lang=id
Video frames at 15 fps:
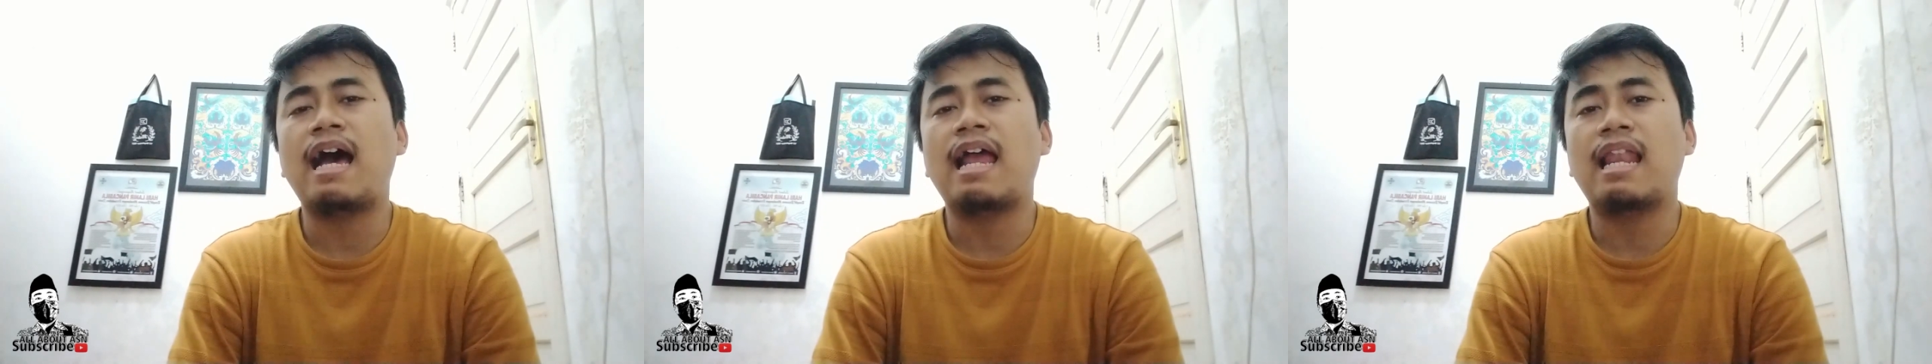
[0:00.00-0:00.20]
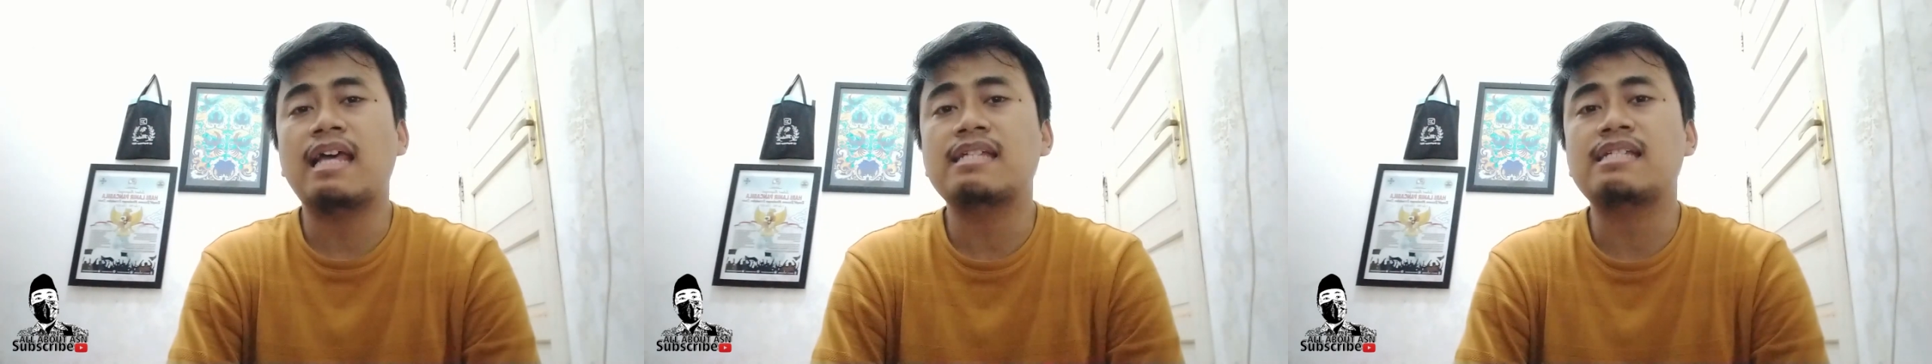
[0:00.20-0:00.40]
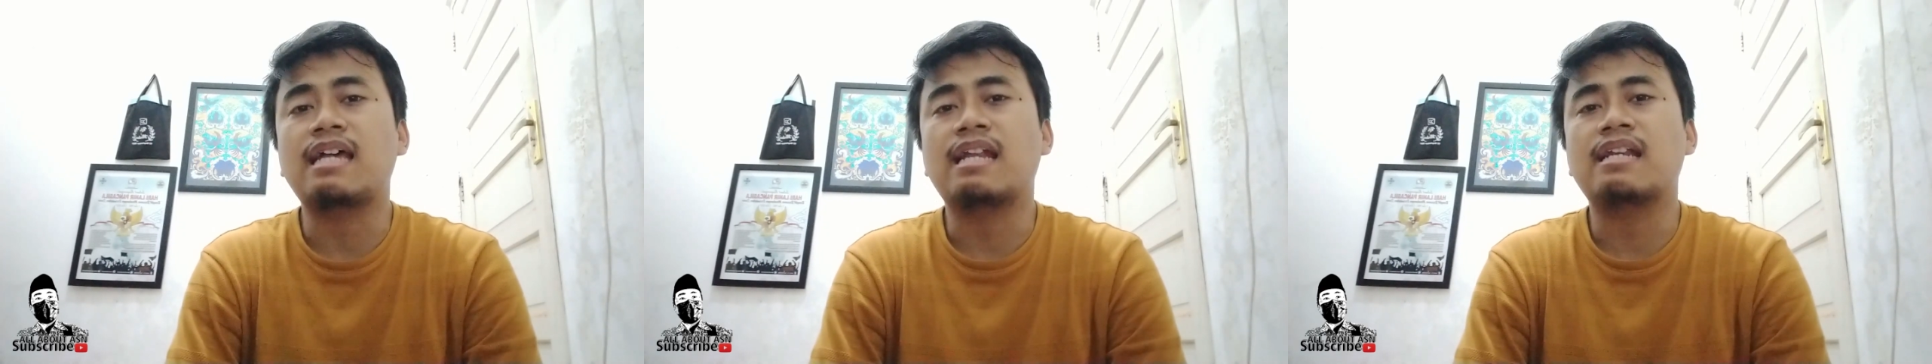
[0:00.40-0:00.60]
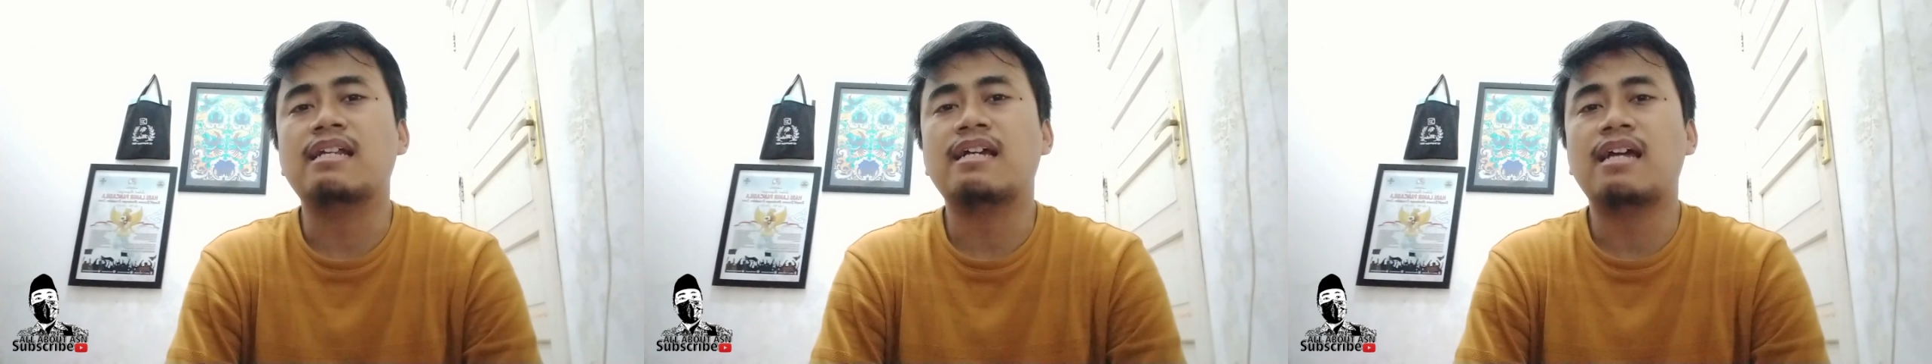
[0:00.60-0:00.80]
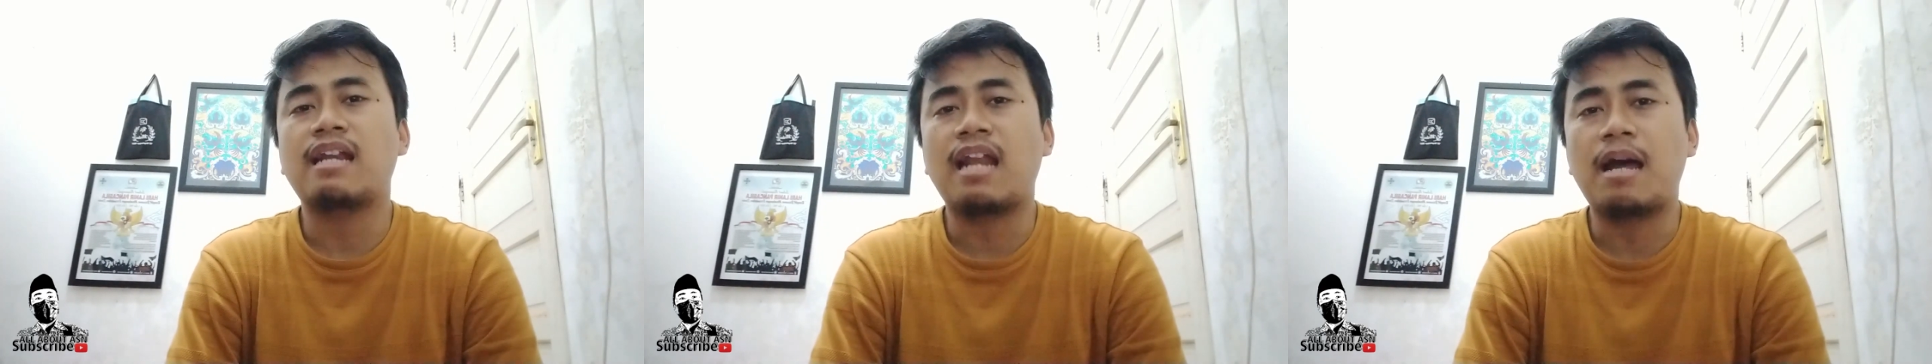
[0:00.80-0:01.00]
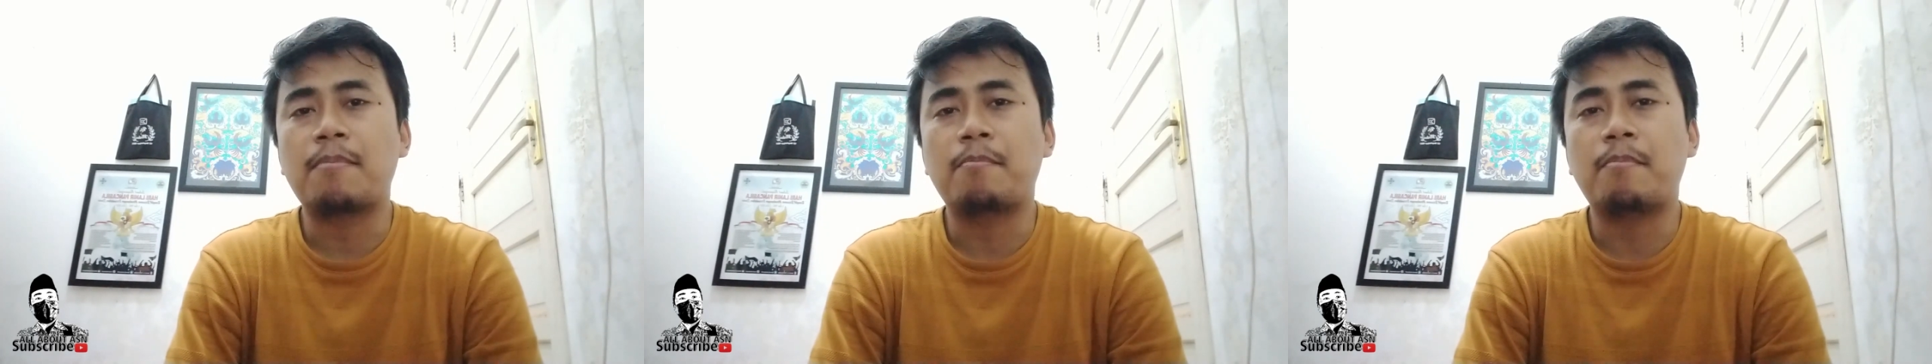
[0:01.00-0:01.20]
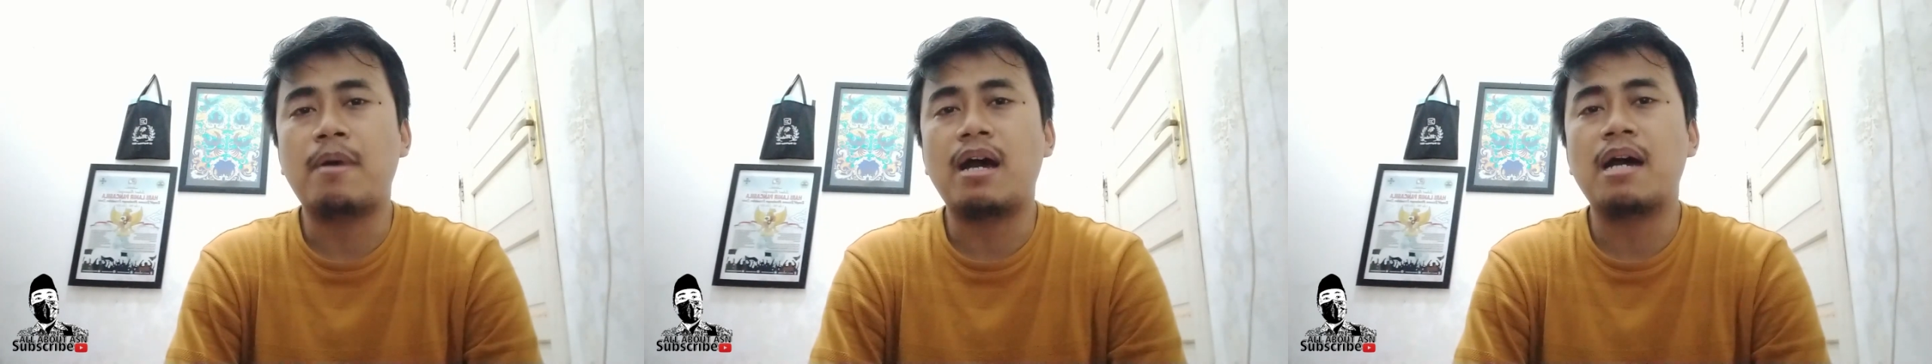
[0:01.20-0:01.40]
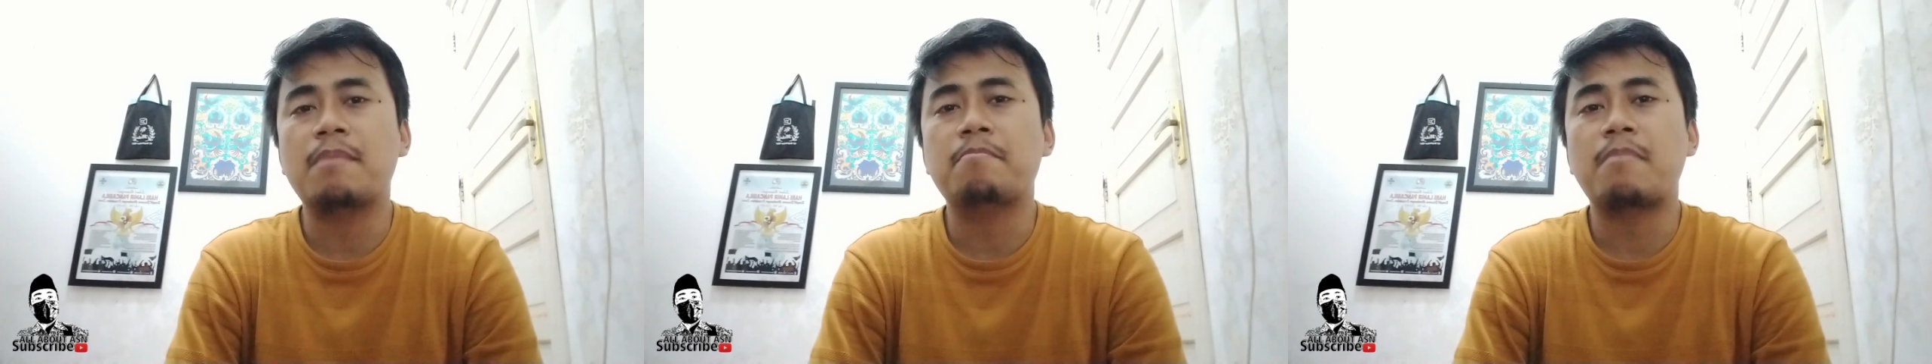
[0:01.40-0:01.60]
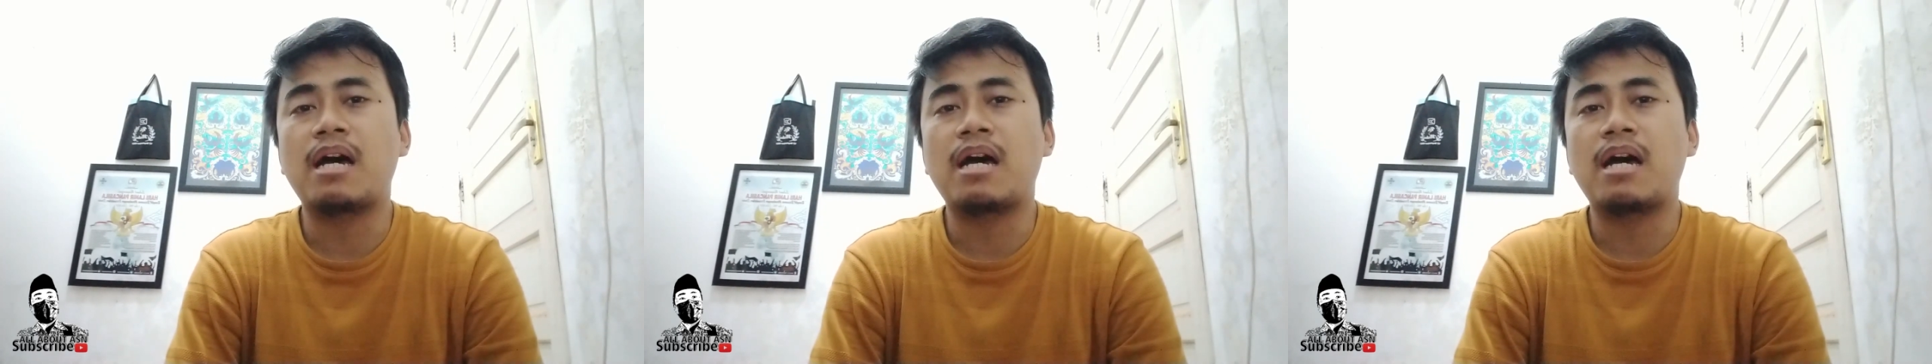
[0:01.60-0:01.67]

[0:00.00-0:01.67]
alasan kenapa